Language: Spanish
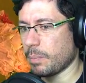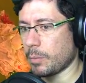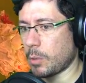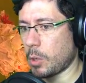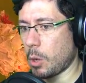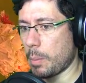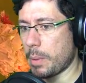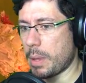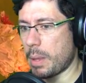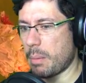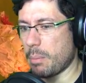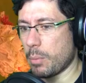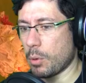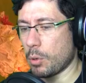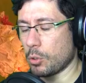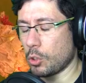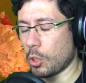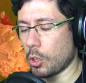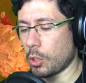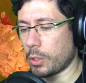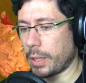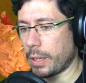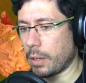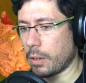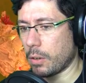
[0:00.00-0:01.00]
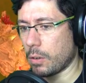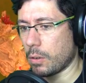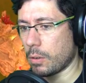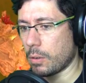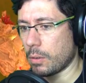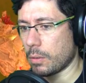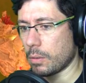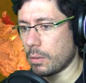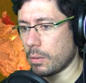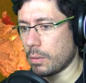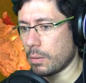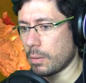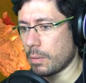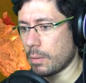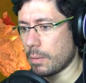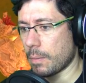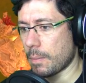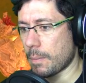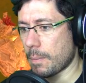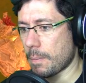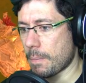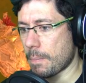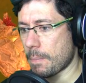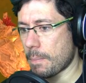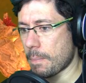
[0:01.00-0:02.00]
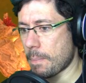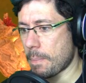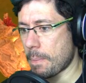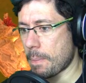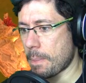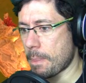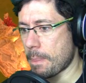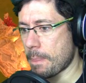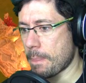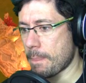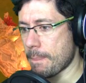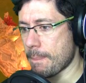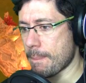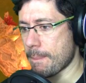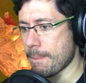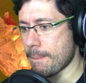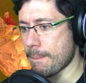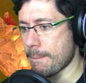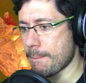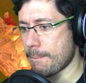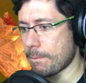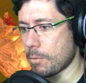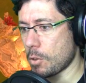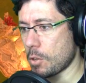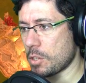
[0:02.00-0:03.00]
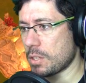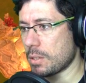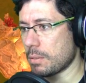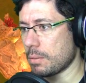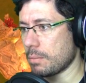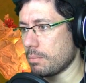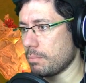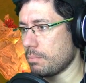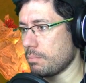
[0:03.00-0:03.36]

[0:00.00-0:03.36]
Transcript: Comida en bruto no tengo. Mm, no es...